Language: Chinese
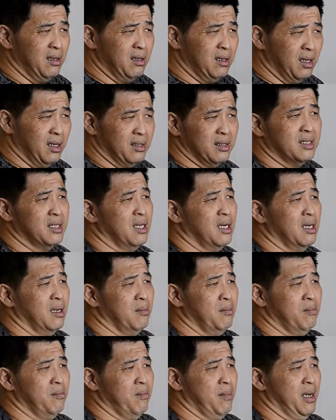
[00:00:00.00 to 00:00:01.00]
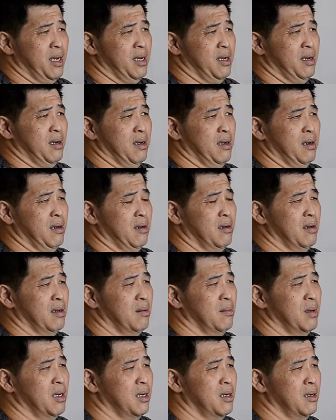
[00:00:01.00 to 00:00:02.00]
音色很美，那
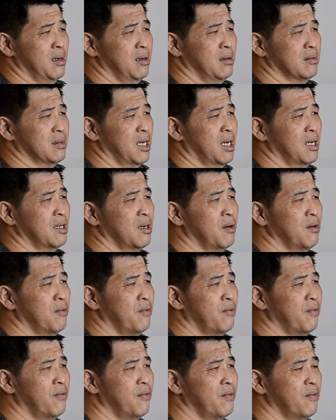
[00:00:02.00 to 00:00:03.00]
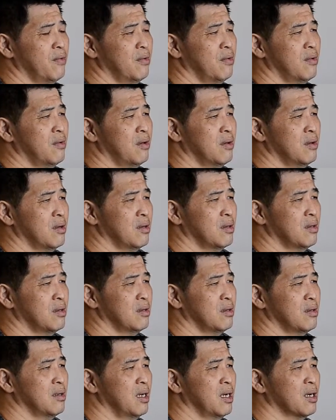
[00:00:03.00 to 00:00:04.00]
么它的
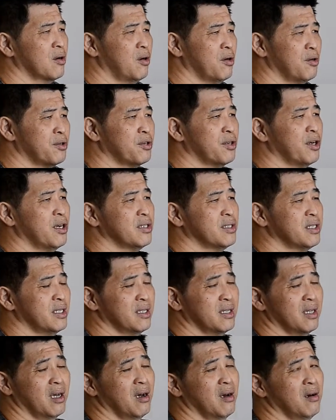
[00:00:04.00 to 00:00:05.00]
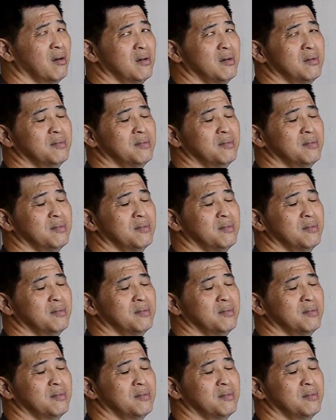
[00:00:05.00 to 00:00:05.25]
那 control 很好，